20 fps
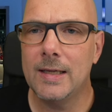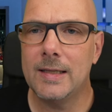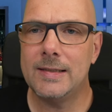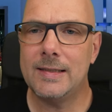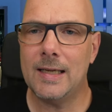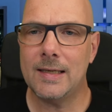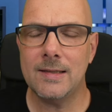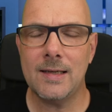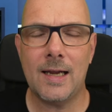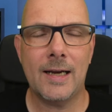
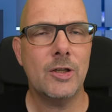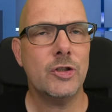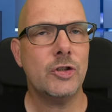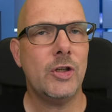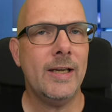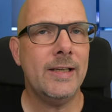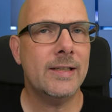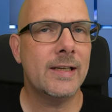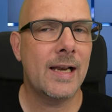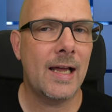Dann eine
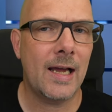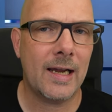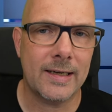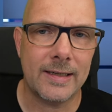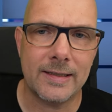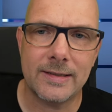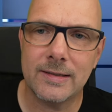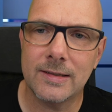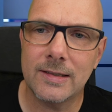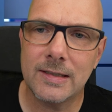schlechte
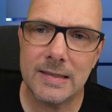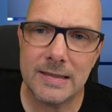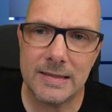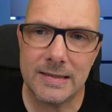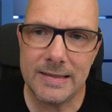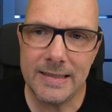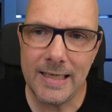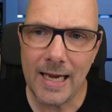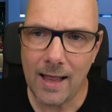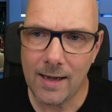Nachricht. Äh,
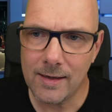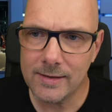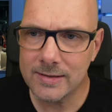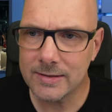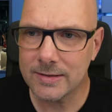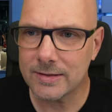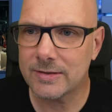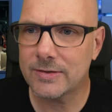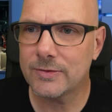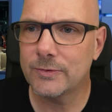
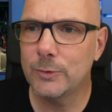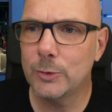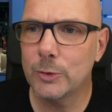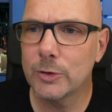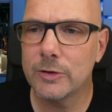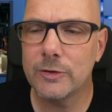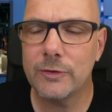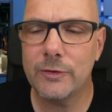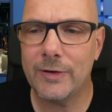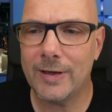Seattles
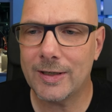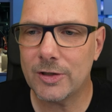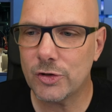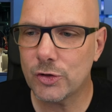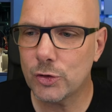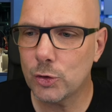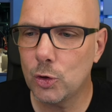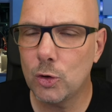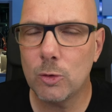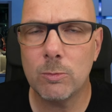wurde
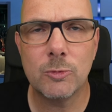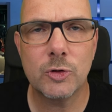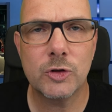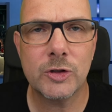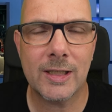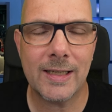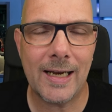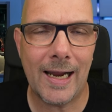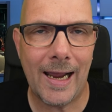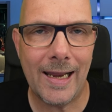verschoben.
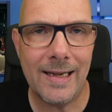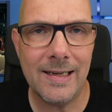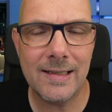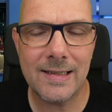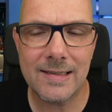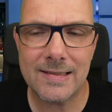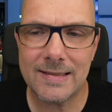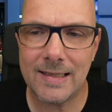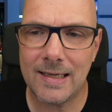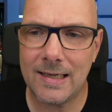Statt Ende
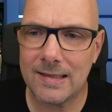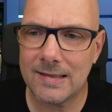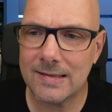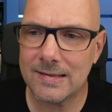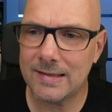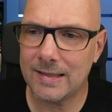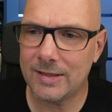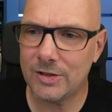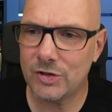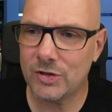des
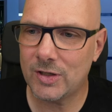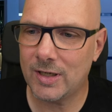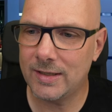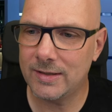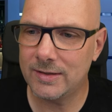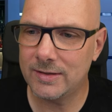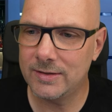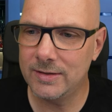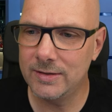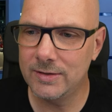Jahres
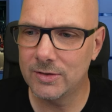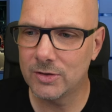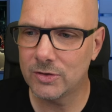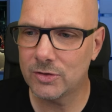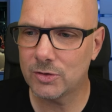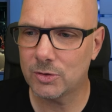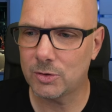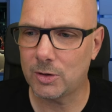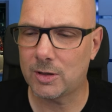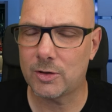erscheint
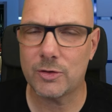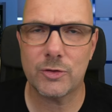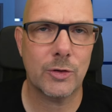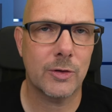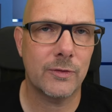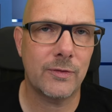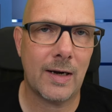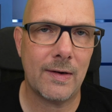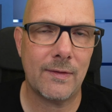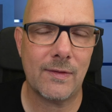dieses ja,
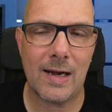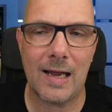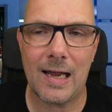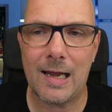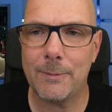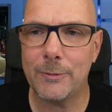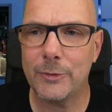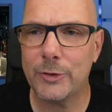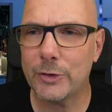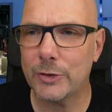
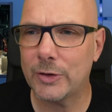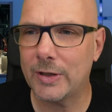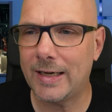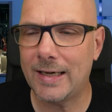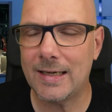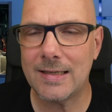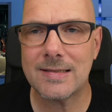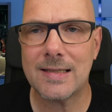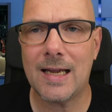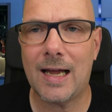Survival-Abenteuer
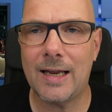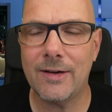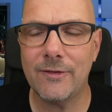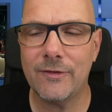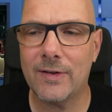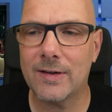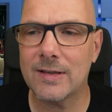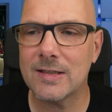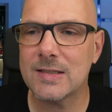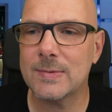erst
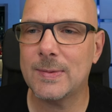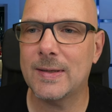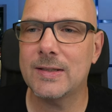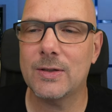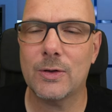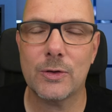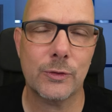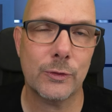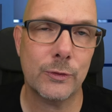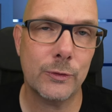Anfang
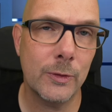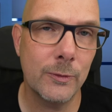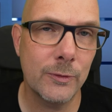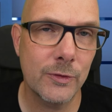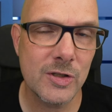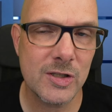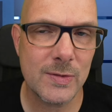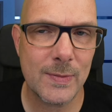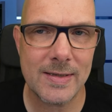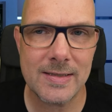
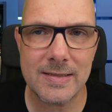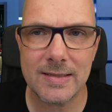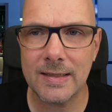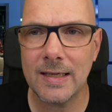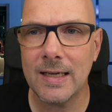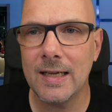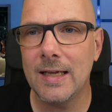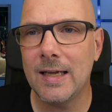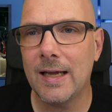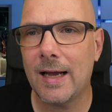
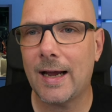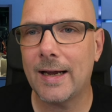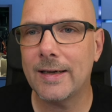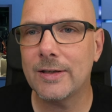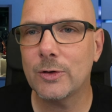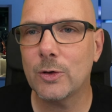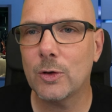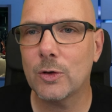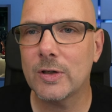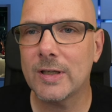2025.
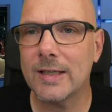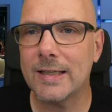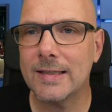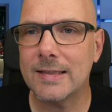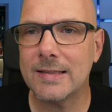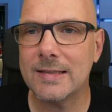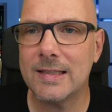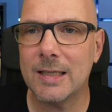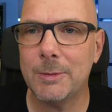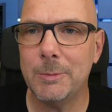Einen
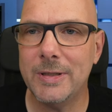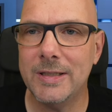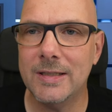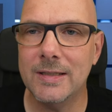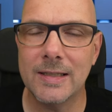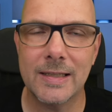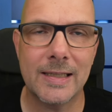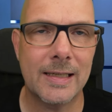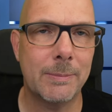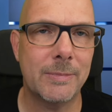konkreten
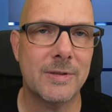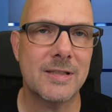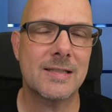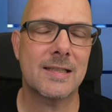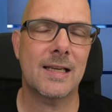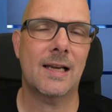Termin gibt es